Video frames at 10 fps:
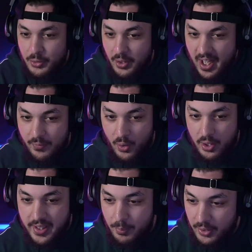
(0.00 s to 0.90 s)
de live, euh,
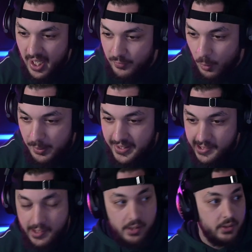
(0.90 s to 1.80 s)
début de live compliqué
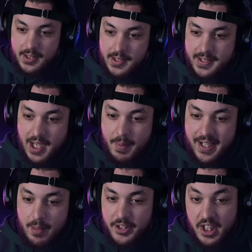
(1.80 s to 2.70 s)
hein Hier ma
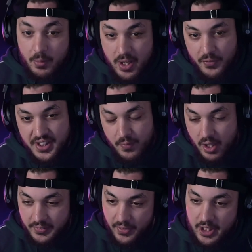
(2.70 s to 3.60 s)
cam, déjà oui faut savoir,
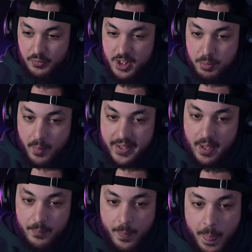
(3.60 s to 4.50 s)
je fallait que je vous dise pour ma
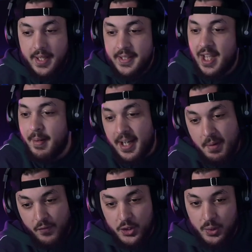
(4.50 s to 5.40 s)
cam Hier ma cam elle
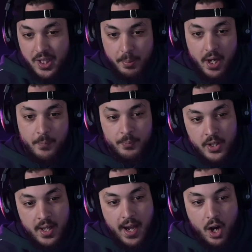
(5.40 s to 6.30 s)
fonctionnait pas
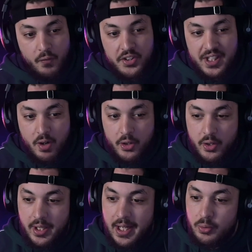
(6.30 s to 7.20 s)
Alors faut savoir
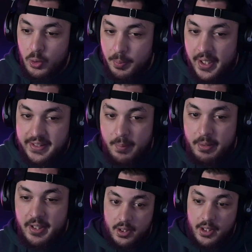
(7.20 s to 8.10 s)
qu'elle est toujours pas
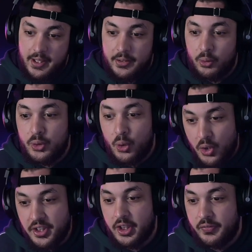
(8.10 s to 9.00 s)
rétablie donc du coup, je
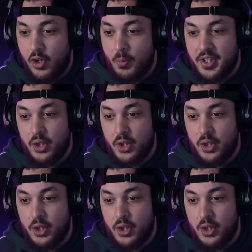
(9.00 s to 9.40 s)
vais en commander une